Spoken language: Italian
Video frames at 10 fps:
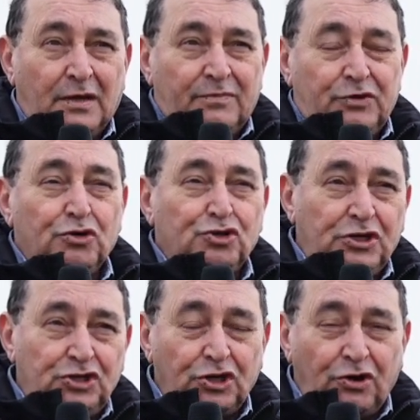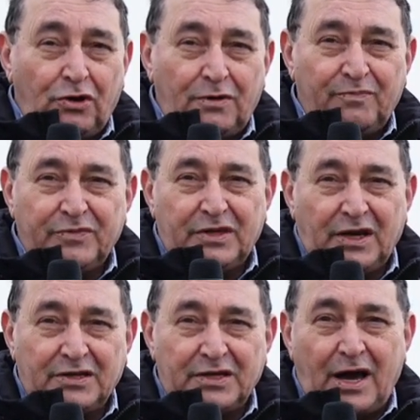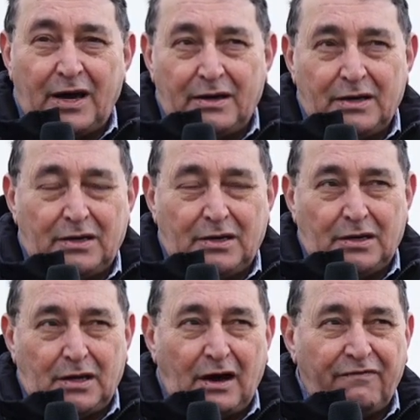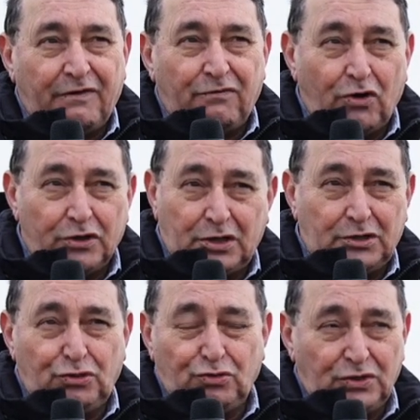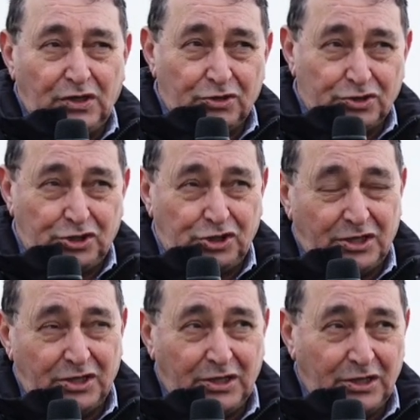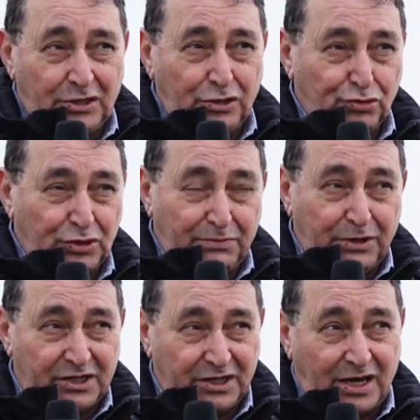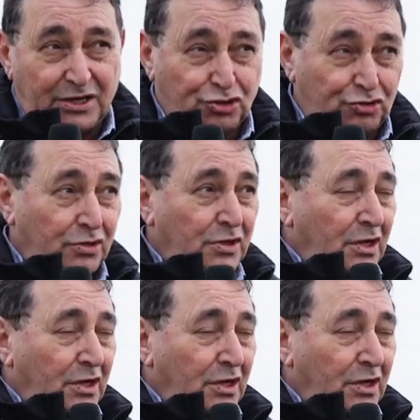di ossigeno che andrà eh, a favore di tutti i nostri cittadini di tutta Beategrasso.